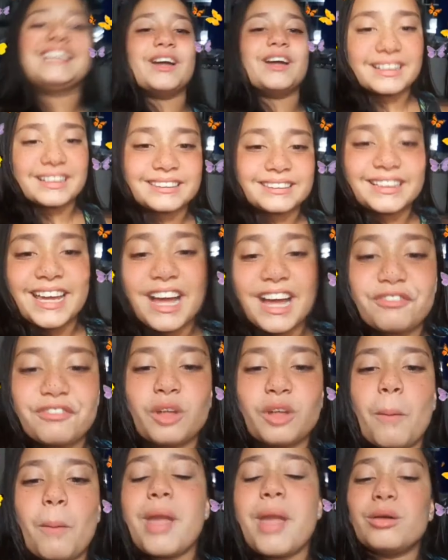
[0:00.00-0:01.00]
eu cantei, ela
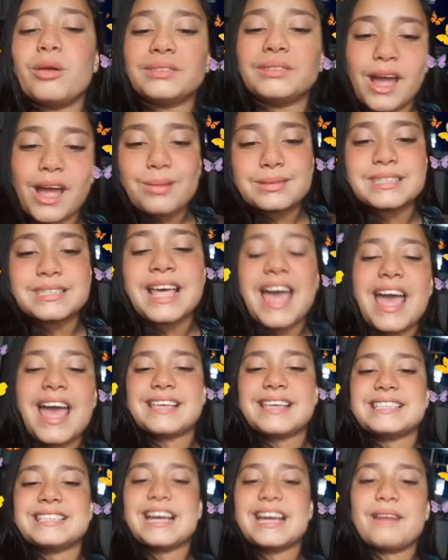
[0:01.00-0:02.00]
falou: meu Deus,
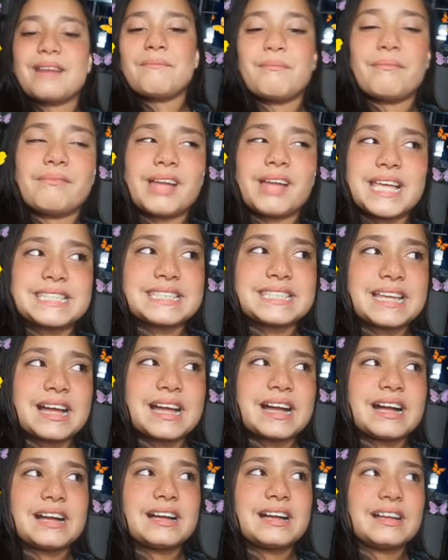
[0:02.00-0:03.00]
essa
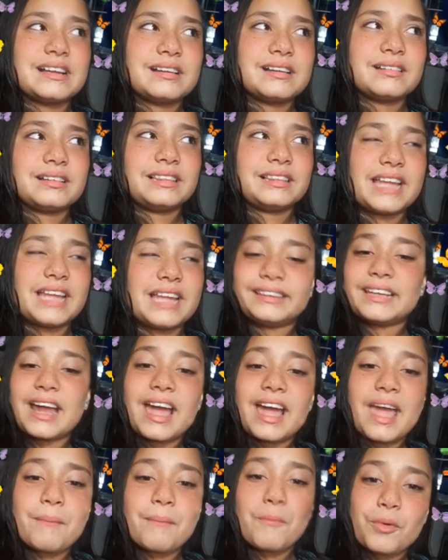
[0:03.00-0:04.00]
essa
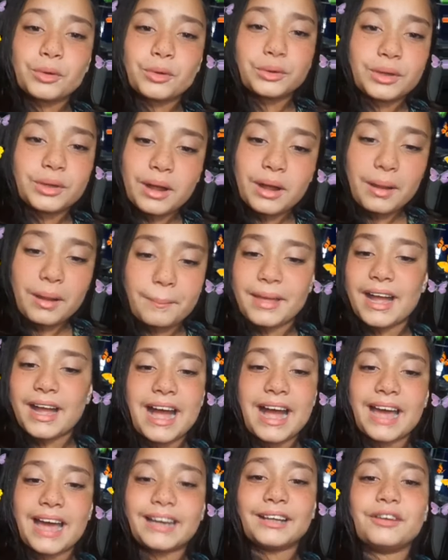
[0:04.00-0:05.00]
letra é muito a minha
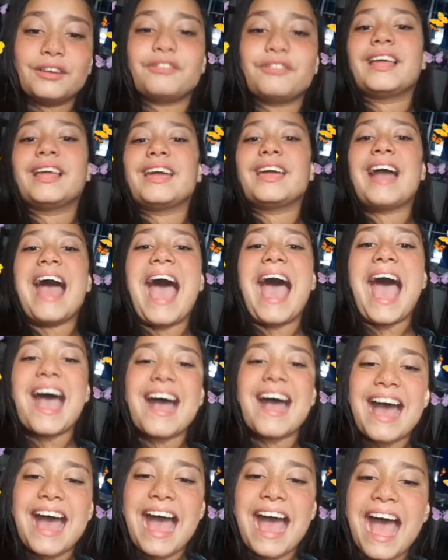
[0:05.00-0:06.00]
cara. Eu falei:
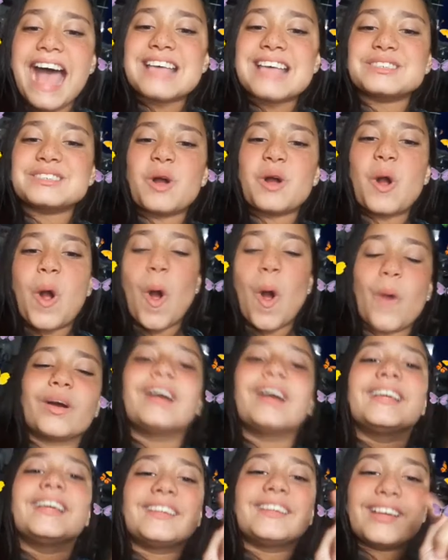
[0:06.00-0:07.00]
ah, socorro.
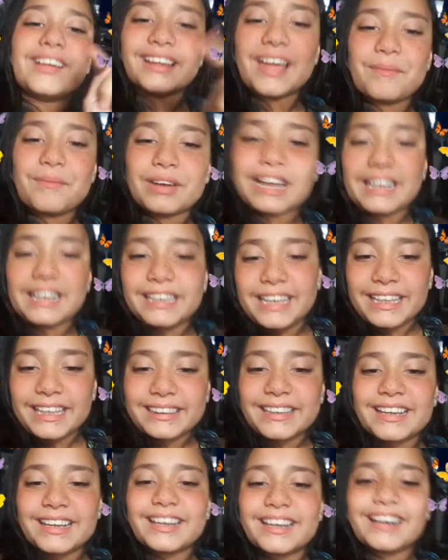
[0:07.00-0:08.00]
Eu liguei pra
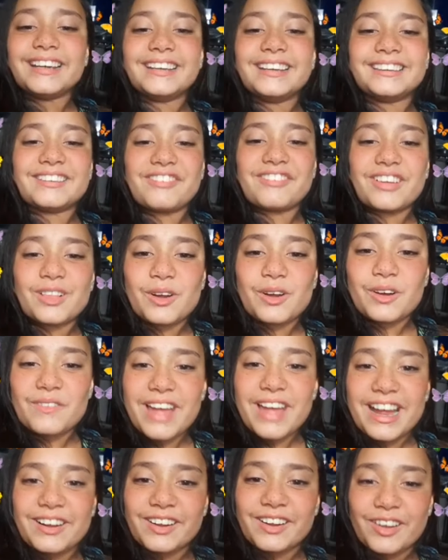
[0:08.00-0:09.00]
Anitta e a Anitta falou comigo.
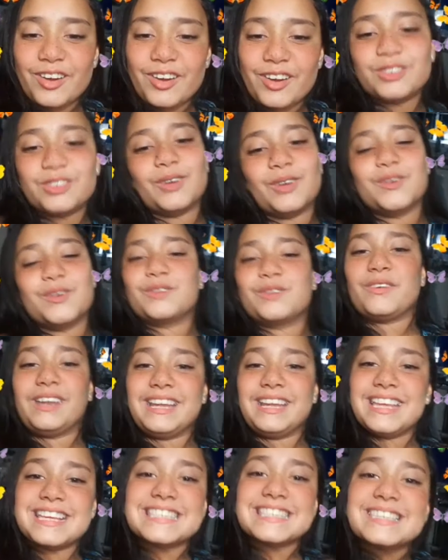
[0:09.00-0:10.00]
Eu tô muito
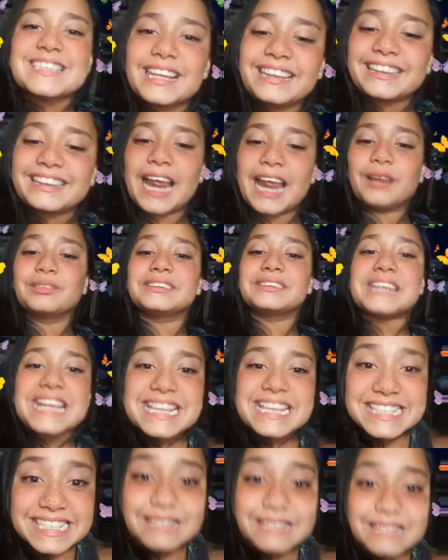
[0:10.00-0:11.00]
feliz. Entraram
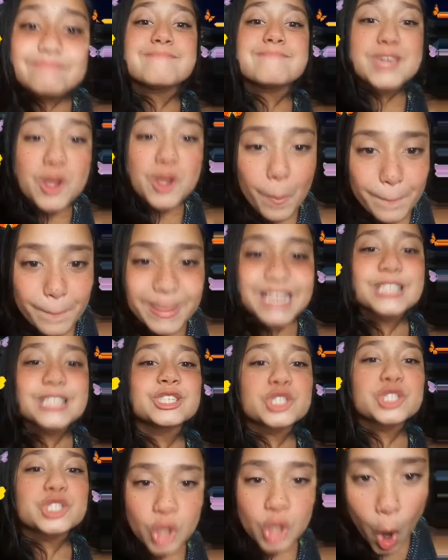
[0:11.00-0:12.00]
13 mil
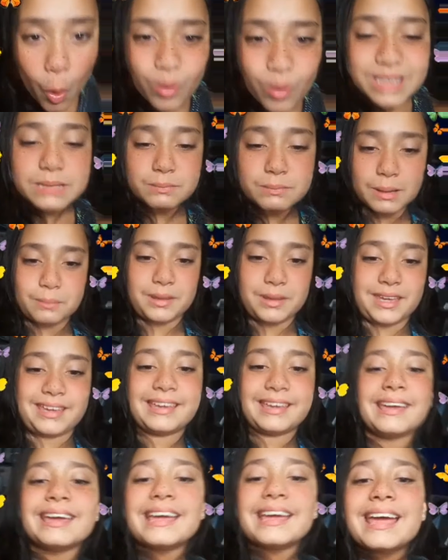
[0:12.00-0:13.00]
pessoas, bebê.
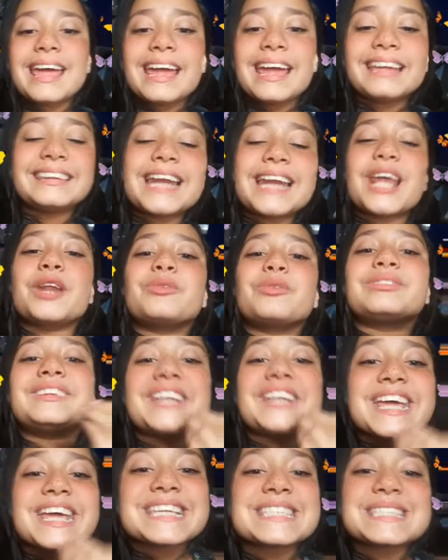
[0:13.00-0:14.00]
Entraram
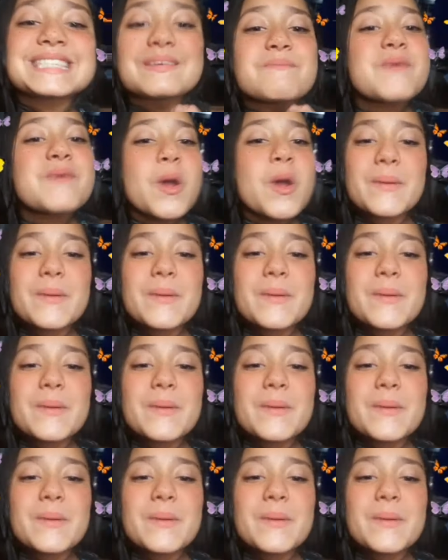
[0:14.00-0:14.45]
13 mil